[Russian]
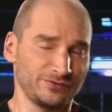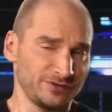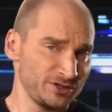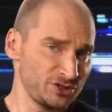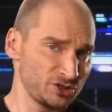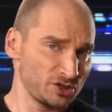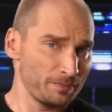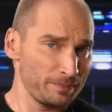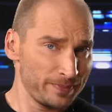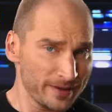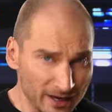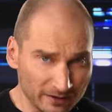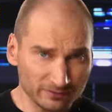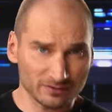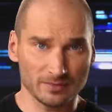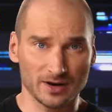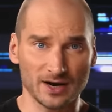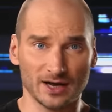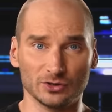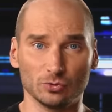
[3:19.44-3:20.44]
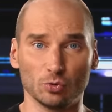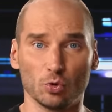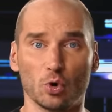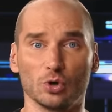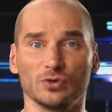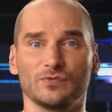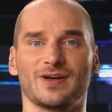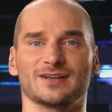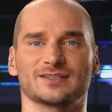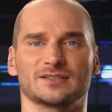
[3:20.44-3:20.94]
В 2001 году
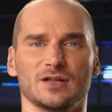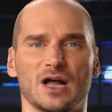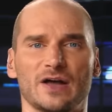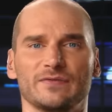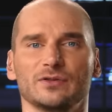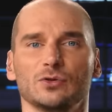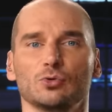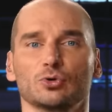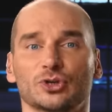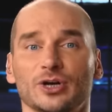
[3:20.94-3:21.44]
он возглавил